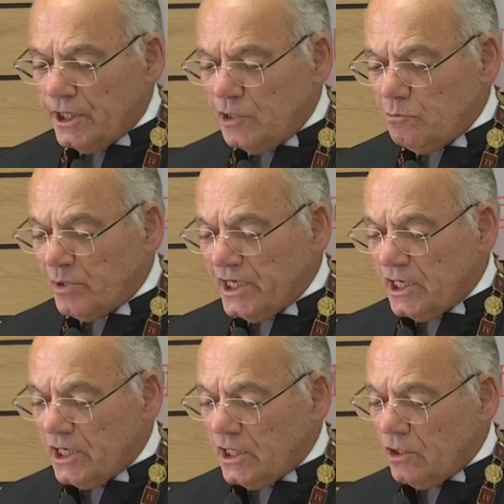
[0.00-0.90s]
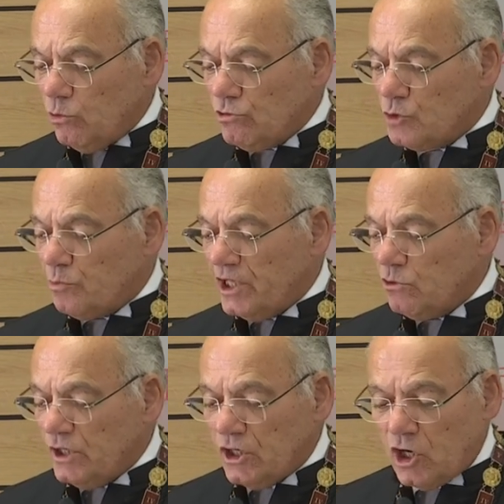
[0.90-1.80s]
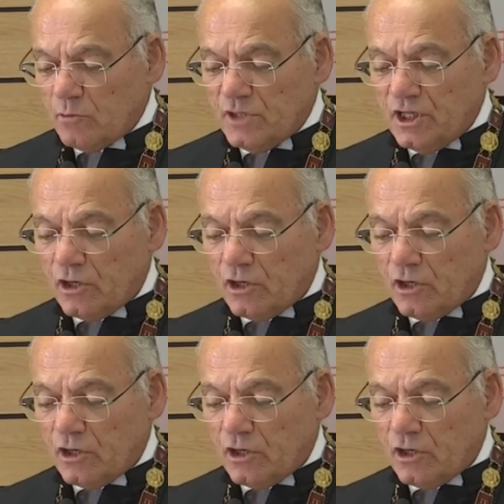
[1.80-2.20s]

implica um despendo enorme de